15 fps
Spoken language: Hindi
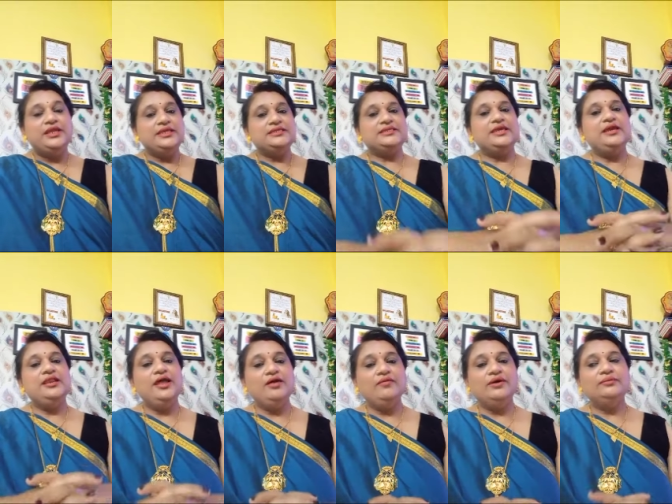इसके
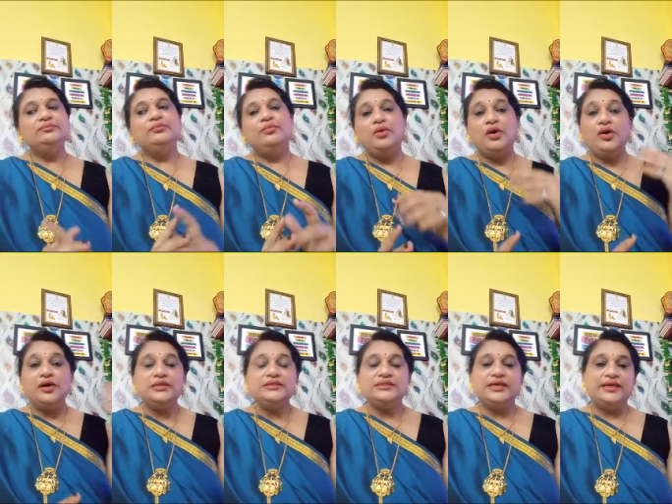अलावा
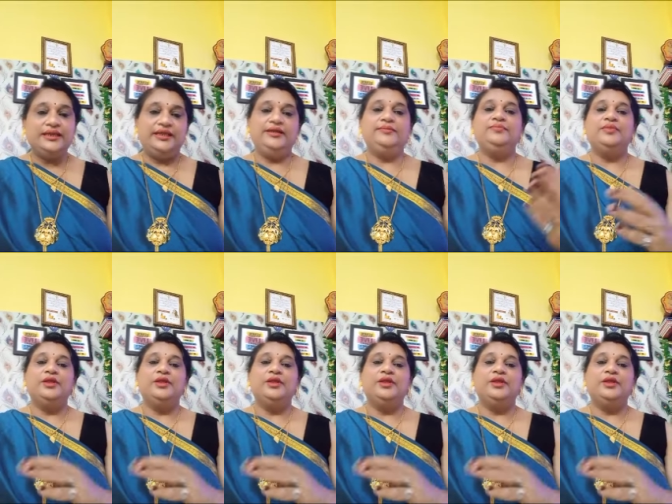बहुत सारे